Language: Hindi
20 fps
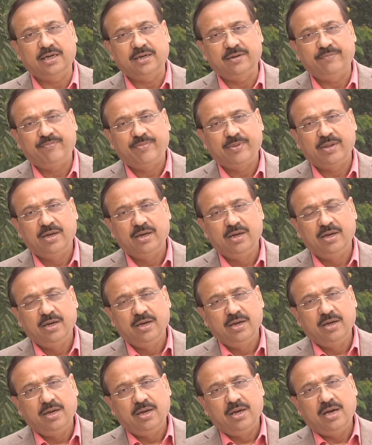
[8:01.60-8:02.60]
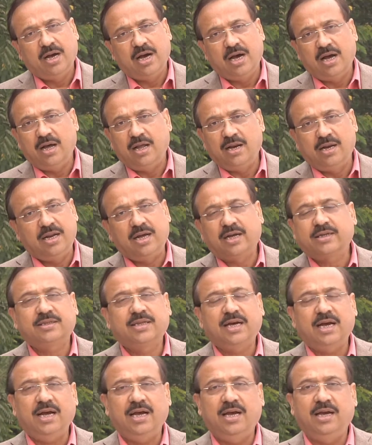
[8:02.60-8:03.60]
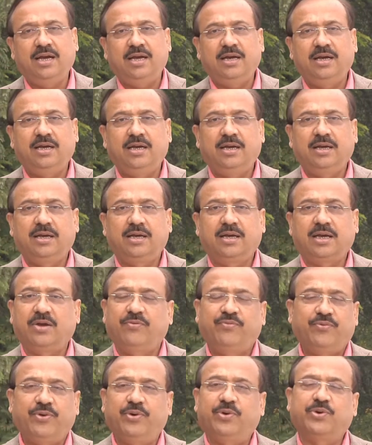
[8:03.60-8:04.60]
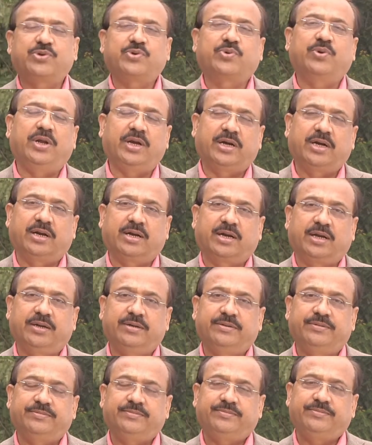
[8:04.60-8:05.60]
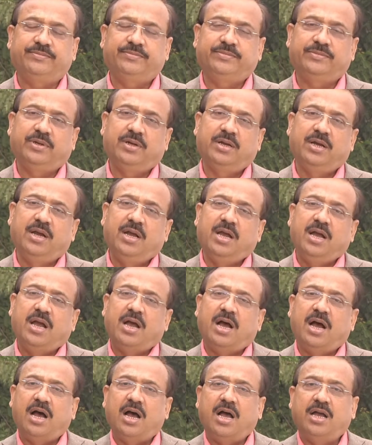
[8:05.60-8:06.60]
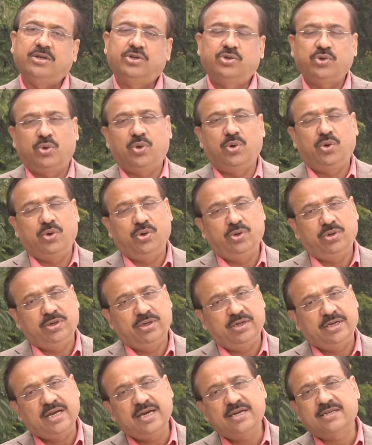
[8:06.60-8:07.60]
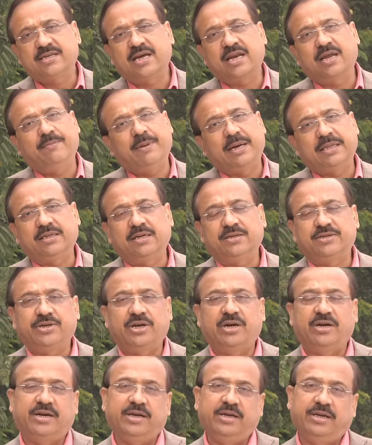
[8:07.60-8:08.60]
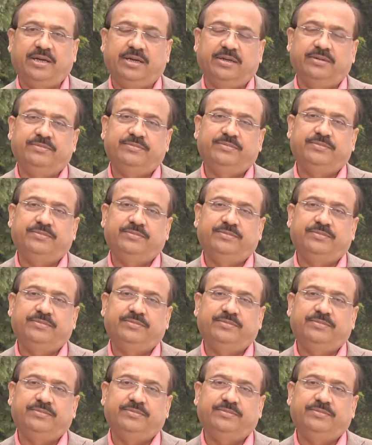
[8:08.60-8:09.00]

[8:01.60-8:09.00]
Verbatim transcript: था लगता है कि फिरोज को लेकर के जो ढेर सारी बातें चल रही हैं